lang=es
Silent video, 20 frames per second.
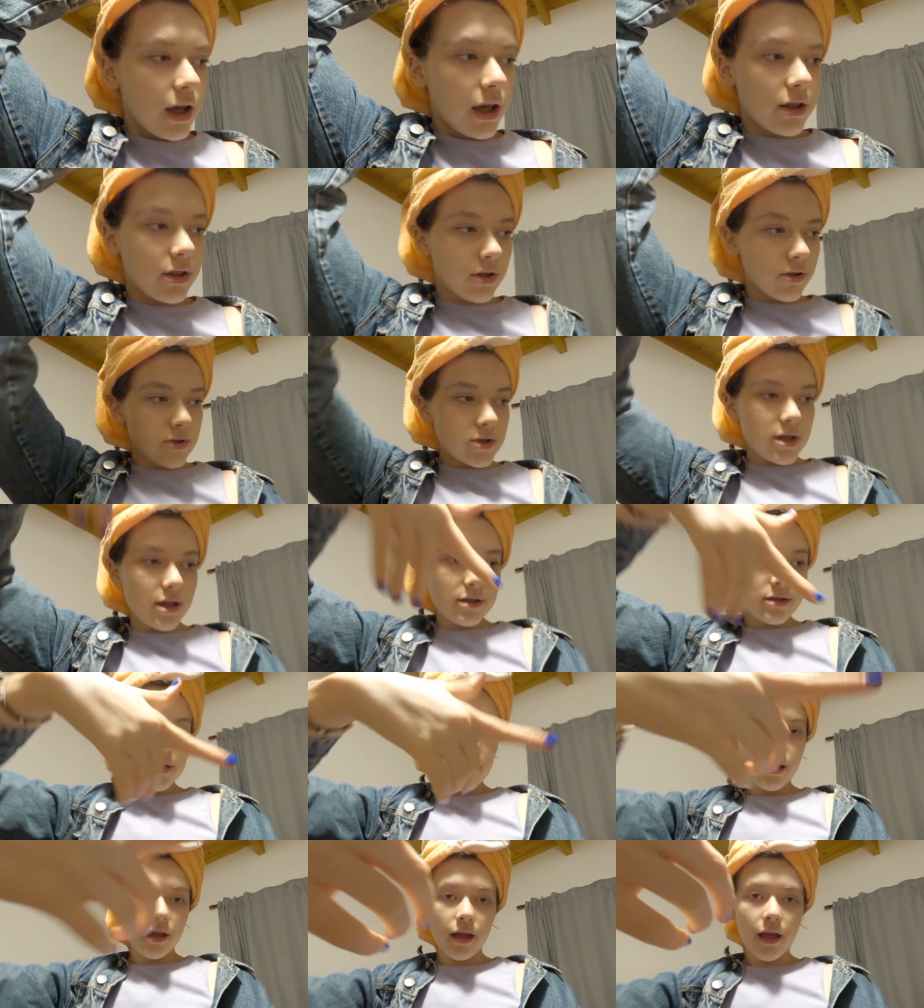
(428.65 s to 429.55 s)

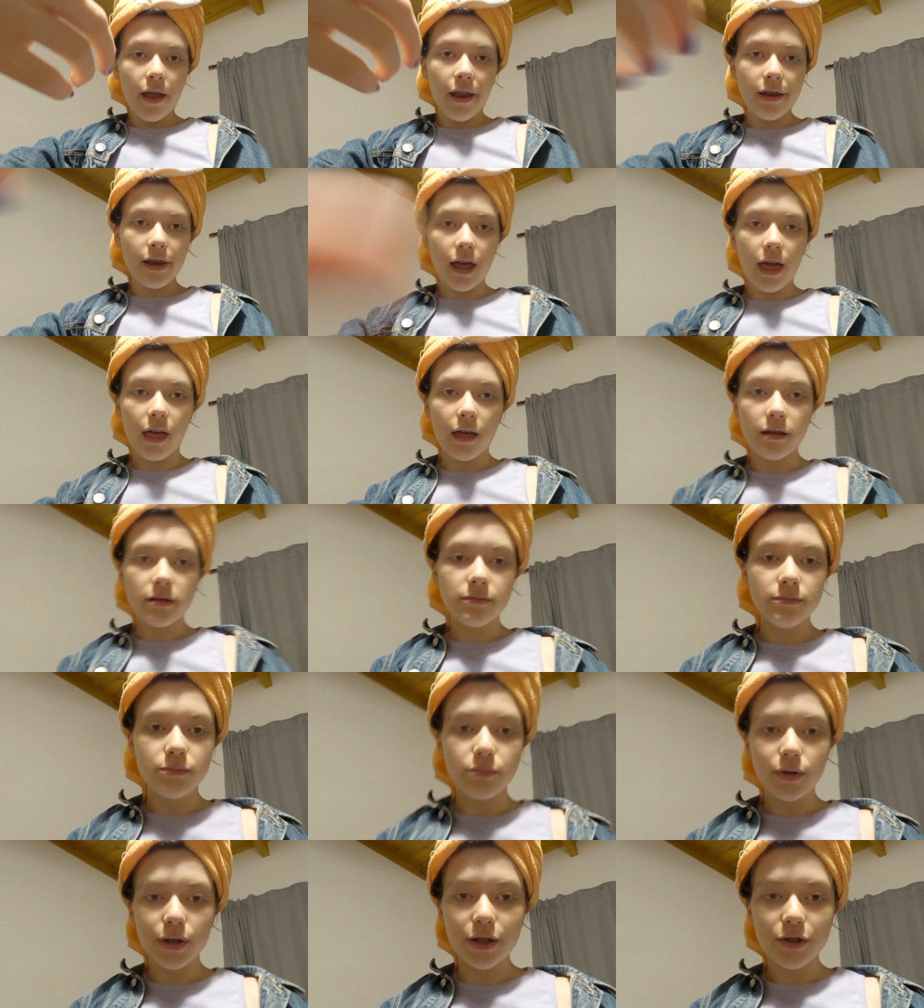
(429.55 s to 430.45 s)
Entonces, nada,
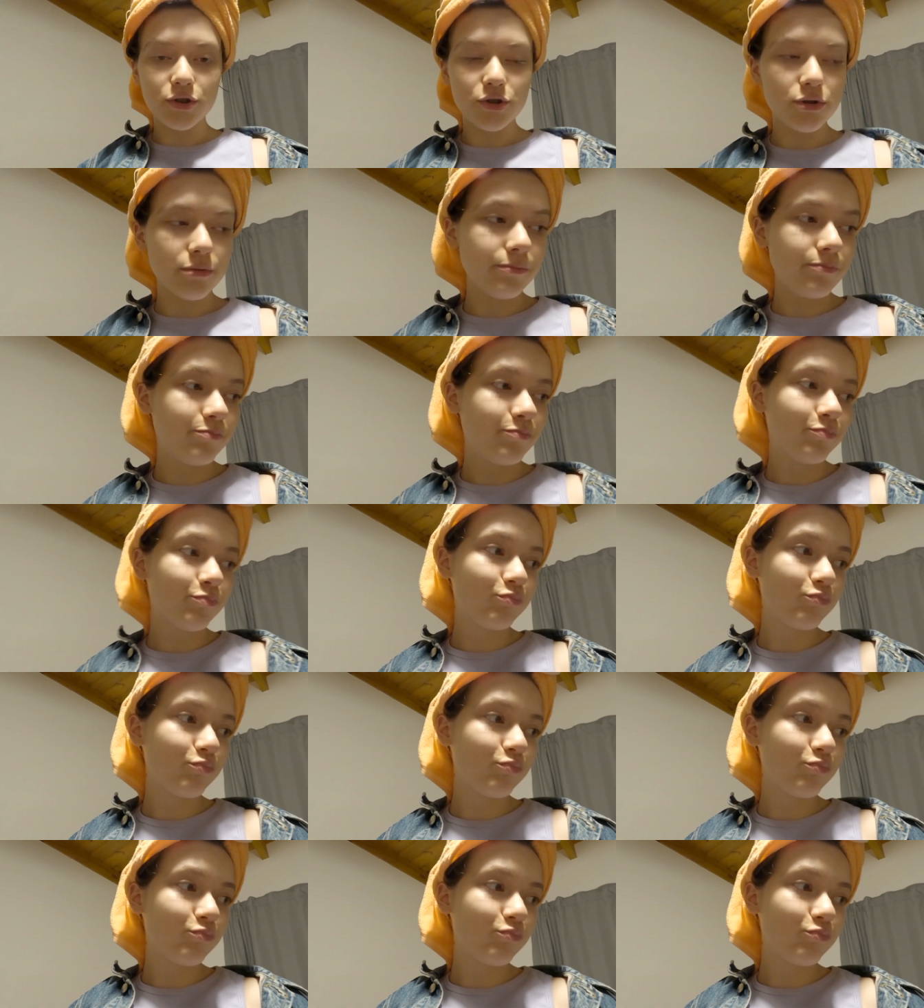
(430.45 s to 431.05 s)
por eso